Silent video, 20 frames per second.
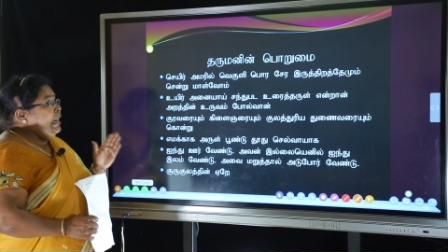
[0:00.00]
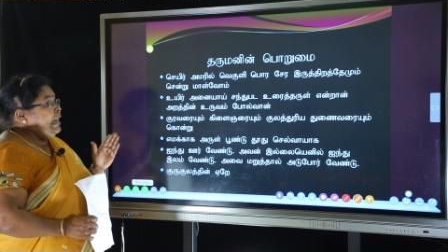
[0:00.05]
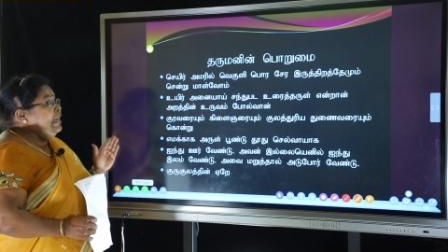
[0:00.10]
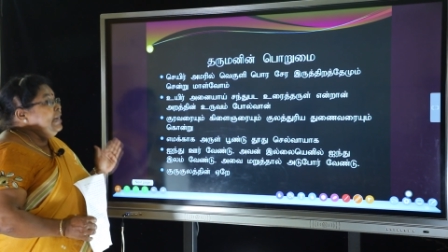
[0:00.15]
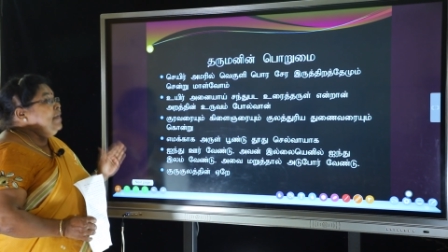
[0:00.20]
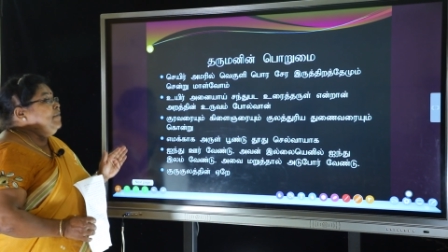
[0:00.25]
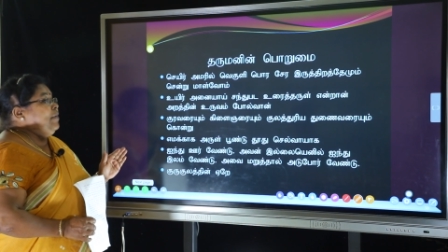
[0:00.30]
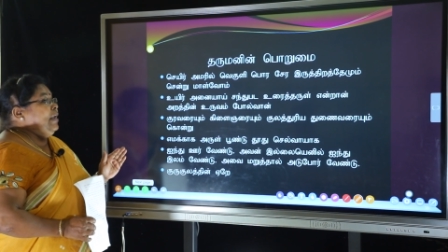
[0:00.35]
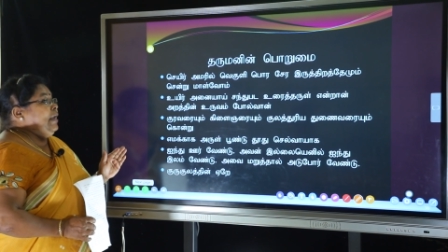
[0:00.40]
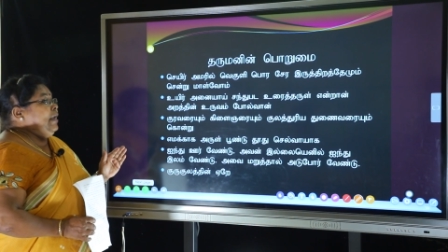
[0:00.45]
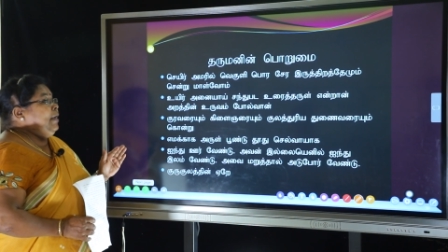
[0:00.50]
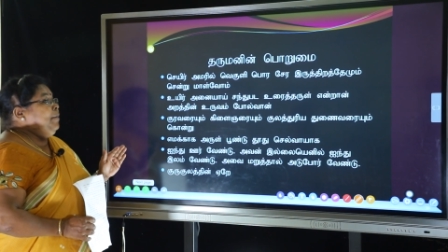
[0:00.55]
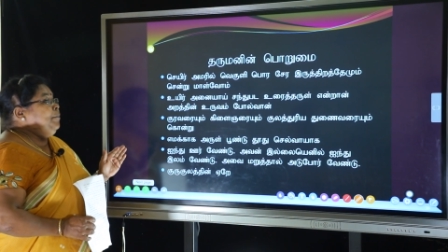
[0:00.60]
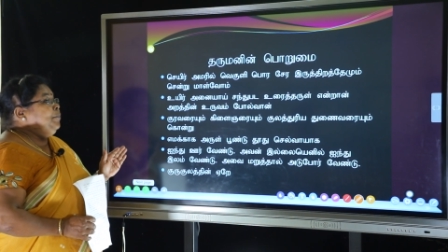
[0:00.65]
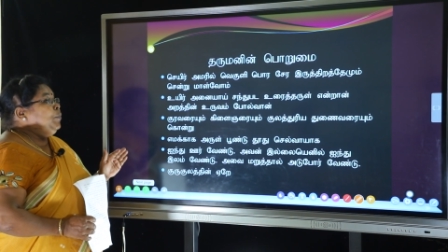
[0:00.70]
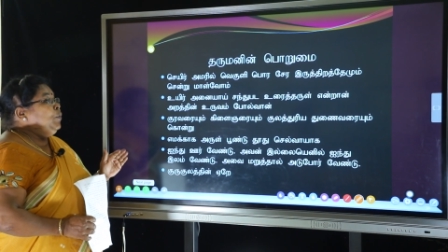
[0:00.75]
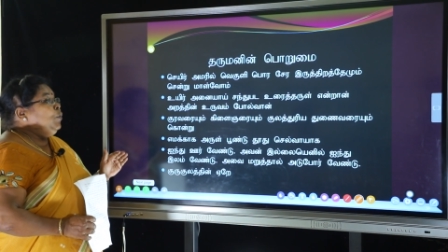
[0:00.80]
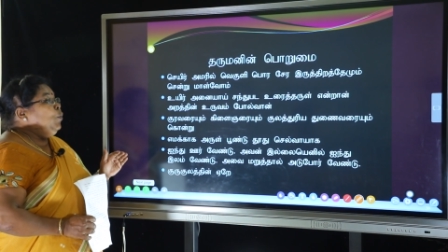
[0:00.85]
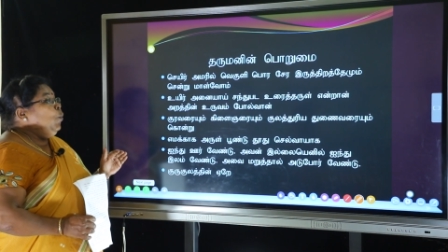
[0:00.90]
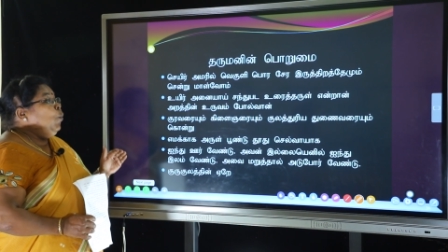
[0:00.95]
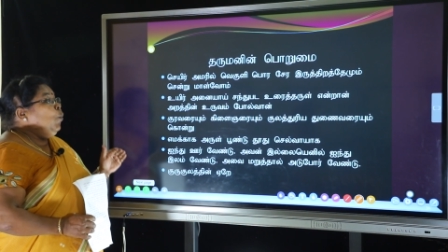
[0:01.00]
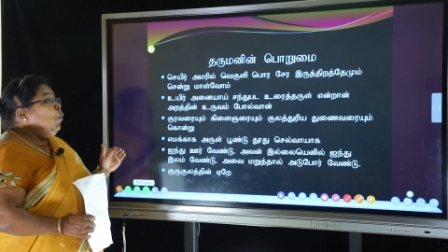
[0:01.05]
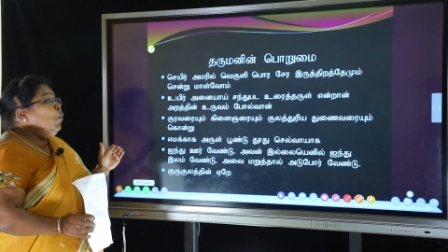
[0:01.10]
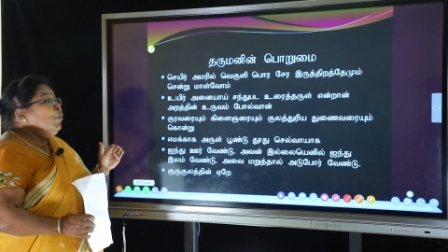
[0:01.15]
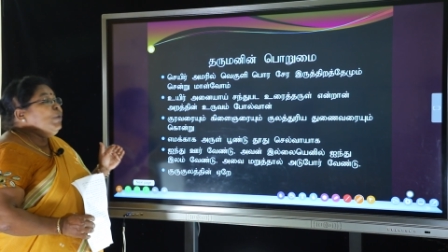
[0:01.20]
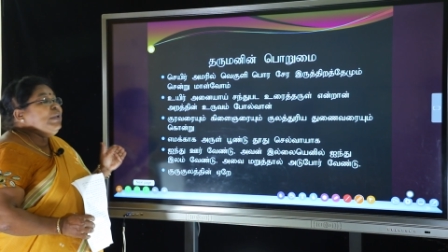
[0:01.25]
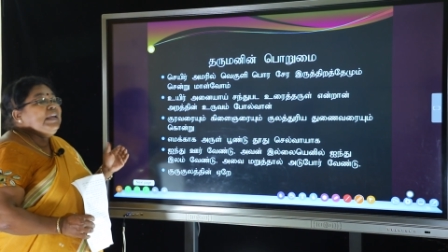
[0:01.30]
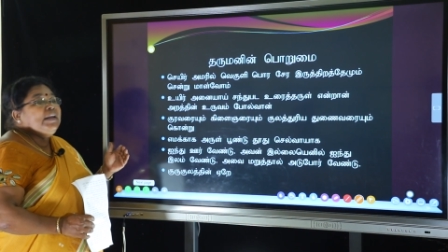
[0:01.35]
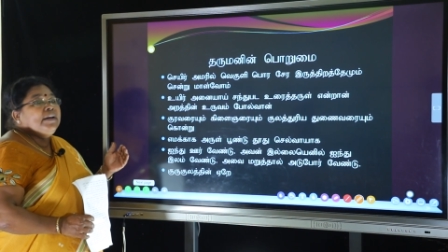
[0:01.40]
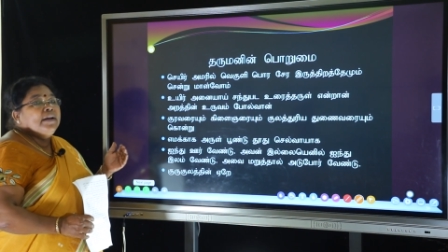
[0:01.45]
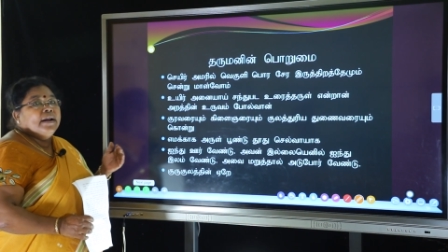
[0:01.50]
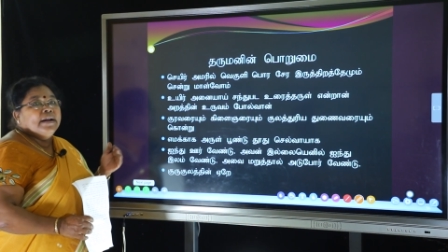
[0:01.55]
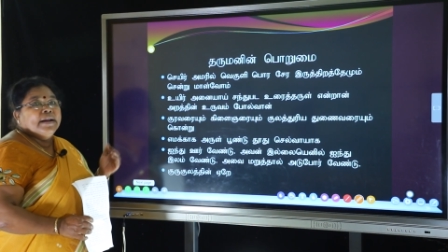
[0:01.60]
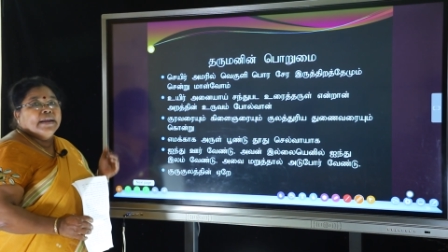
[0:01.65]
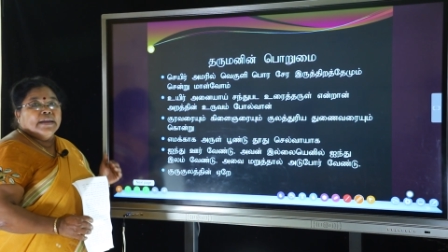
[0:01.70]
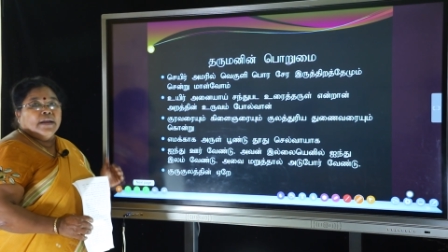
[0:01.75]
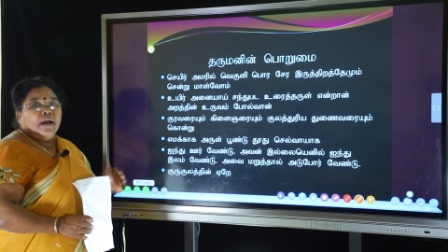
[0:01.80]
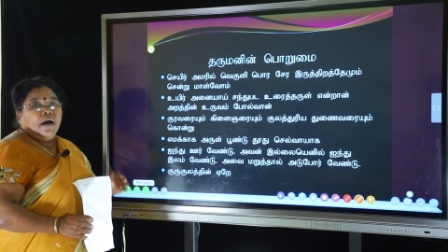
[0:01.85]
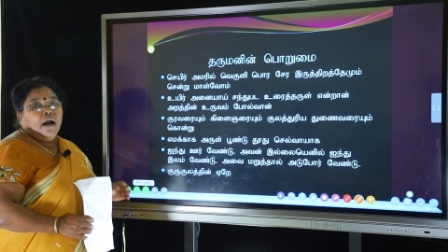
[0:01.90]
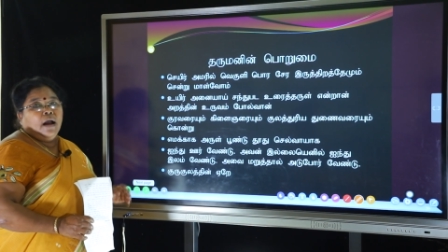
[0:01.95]
எனவே
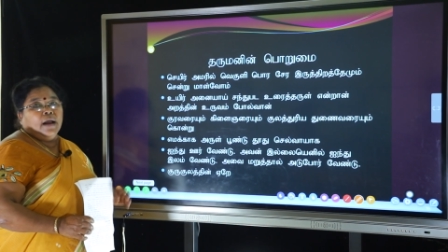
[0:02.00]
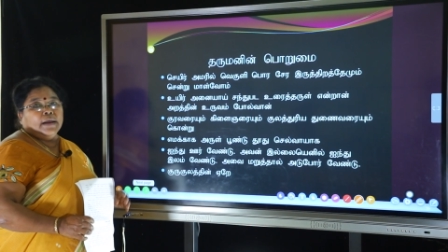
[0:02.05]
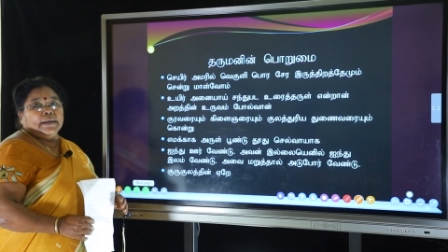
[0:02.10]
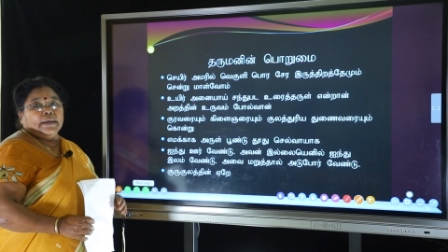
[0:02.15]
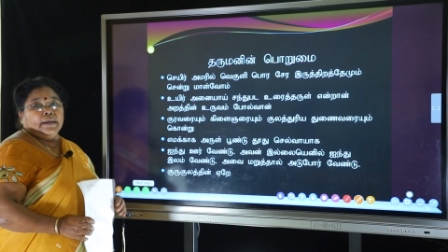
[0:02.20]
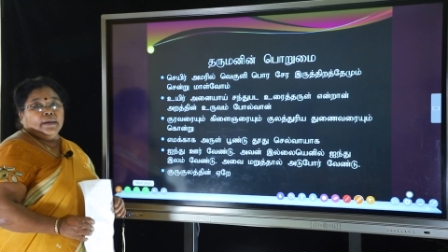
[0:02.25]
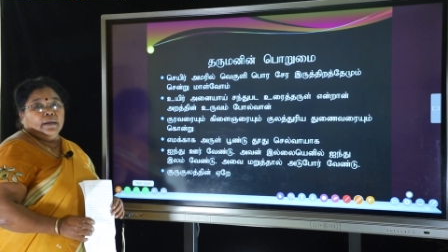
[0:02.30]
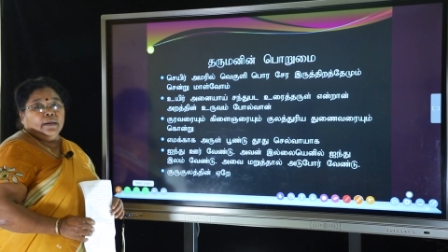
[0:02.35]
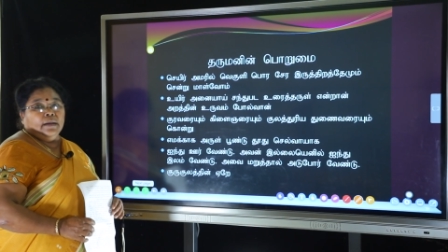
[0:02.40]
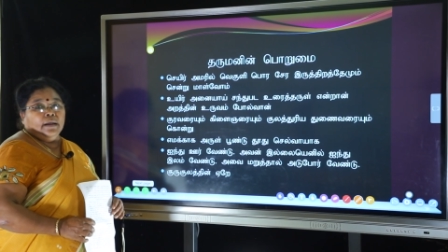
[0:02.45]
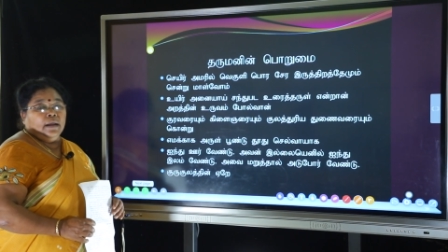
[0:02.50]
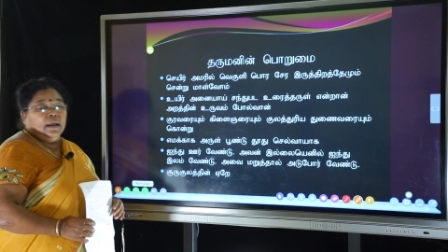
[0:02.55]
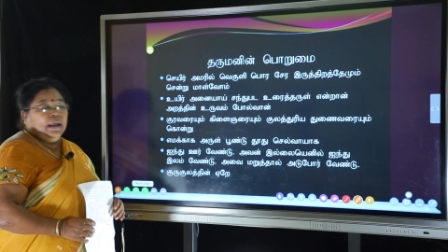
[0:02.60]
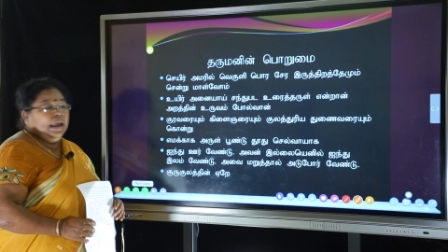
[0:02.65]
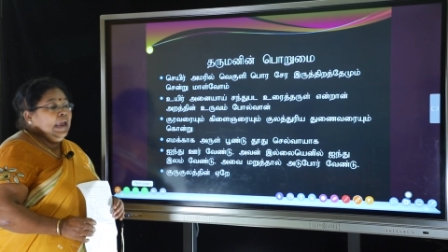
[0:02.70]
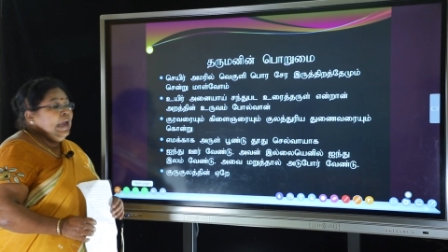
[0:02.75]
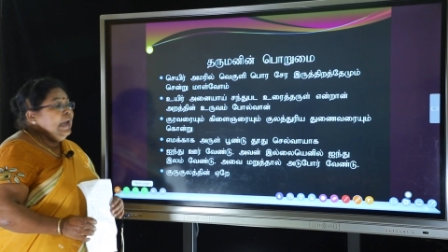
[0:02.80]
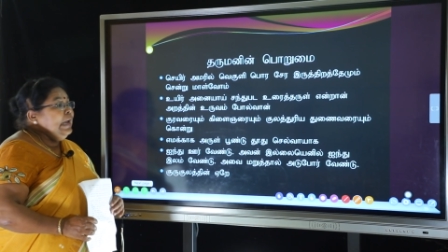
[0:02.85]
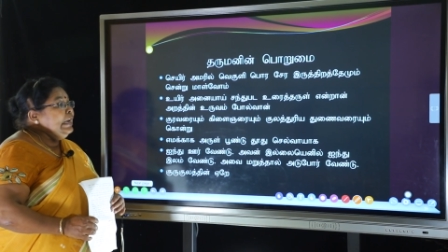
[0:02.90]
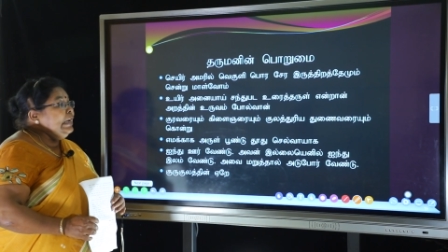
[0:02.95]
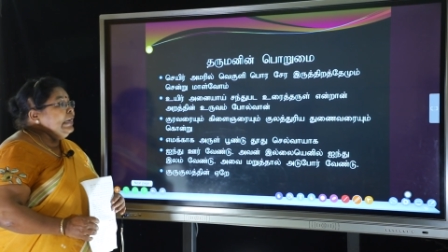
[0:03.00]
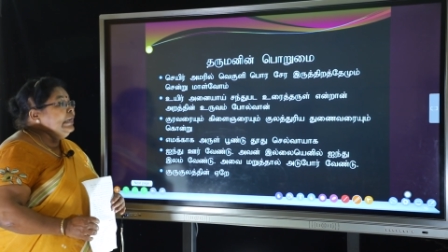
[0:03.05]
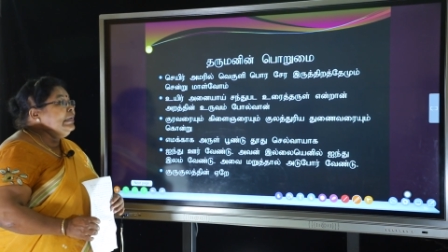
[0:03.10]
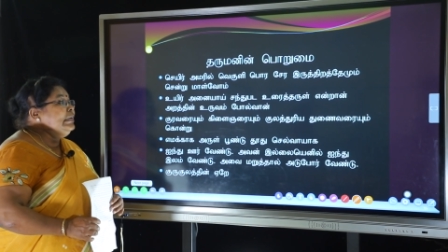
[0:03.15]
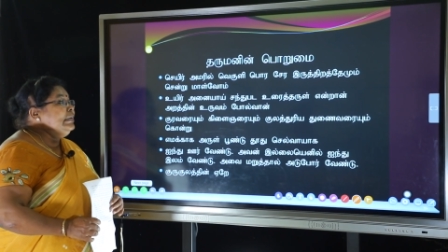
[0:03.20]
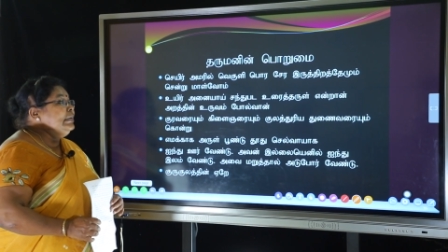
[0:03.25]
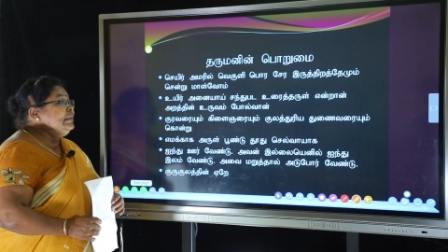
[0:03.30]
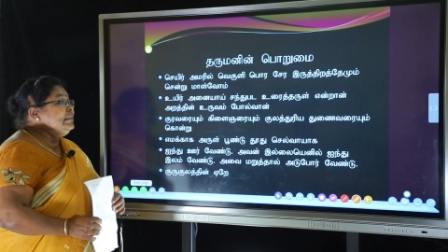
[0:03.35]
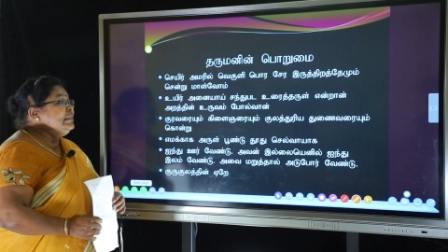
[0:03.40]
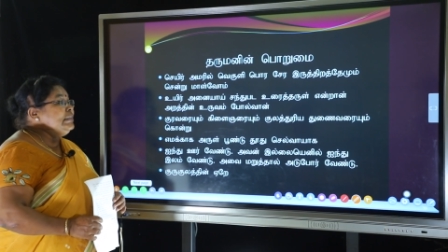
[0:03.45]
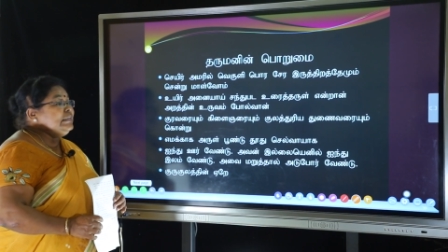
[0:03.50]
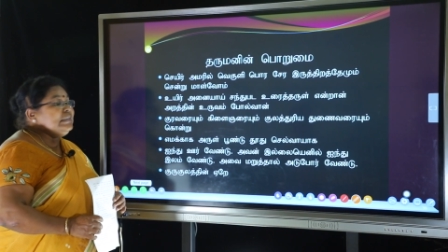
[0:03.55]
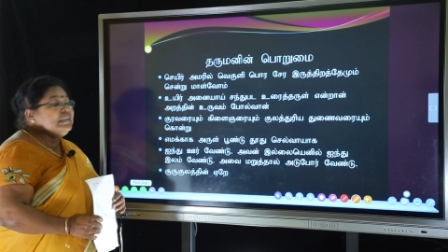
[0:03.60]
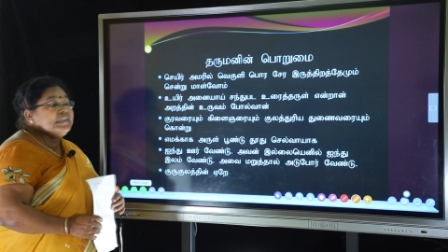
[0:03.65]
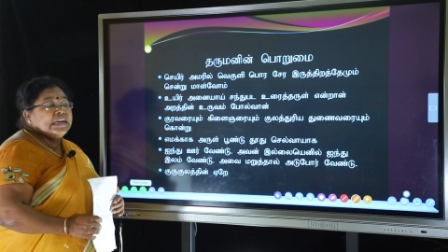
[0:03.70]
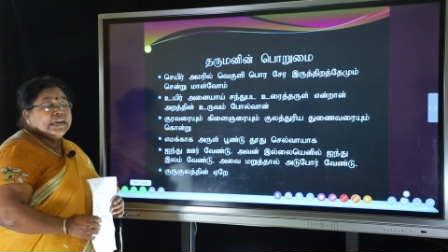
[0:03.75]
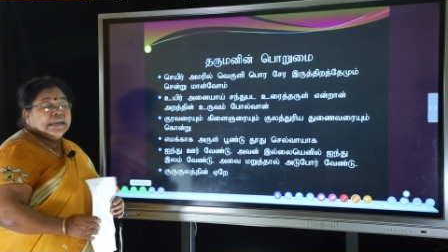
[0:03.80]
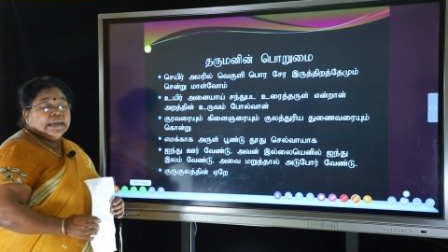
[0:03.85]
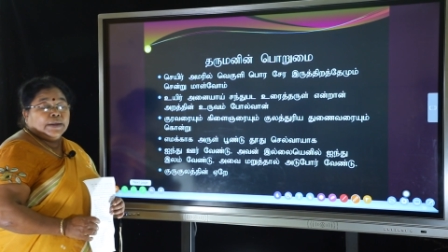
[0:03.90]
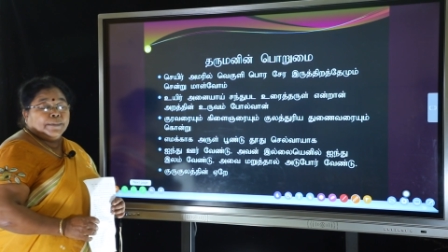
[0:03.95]
உயிரணையாய் என்று
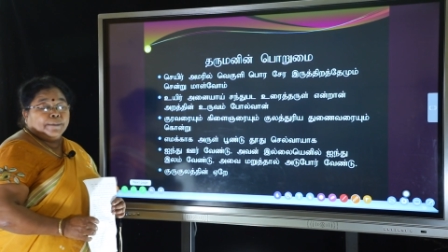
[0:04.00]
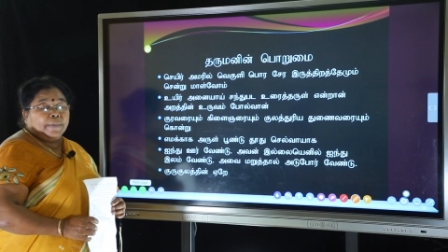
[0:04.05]
கிருஷ்ணரை